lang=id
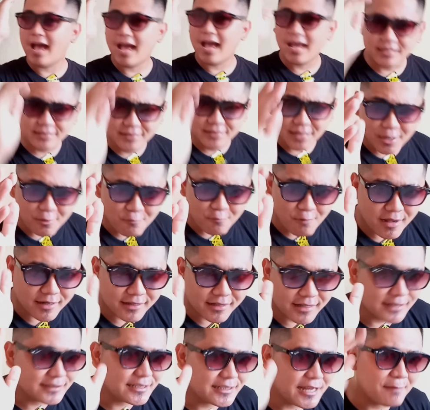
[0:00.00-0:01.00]
ada
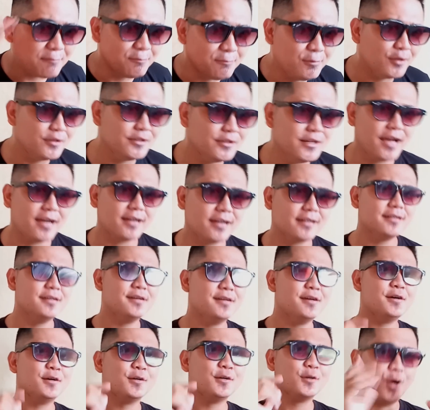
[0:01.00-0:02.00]
warna sablon yang
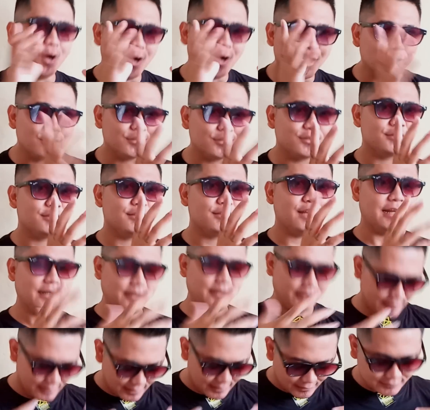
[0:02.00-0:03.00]
gold,
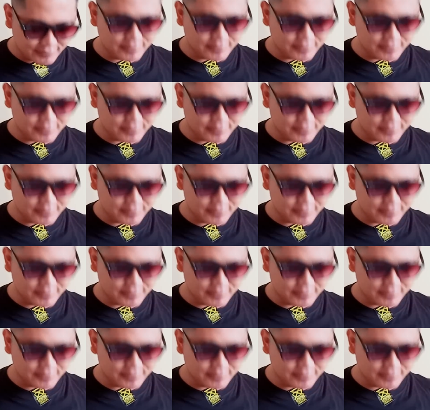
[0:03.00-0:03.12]
ada yang